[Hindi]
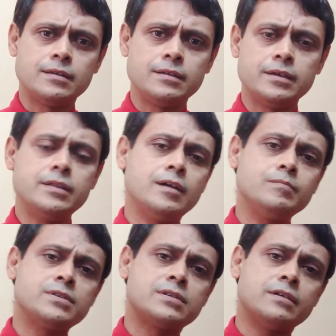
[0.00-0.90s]
यदि
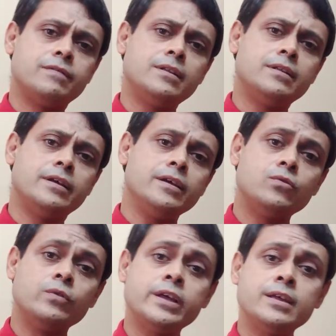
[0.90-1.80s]
हम सफल नहीं
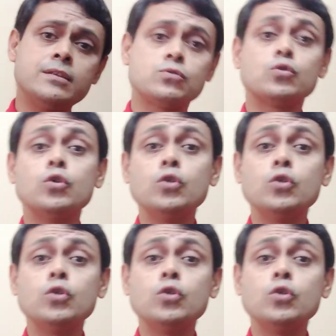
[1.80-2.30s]
हुए तो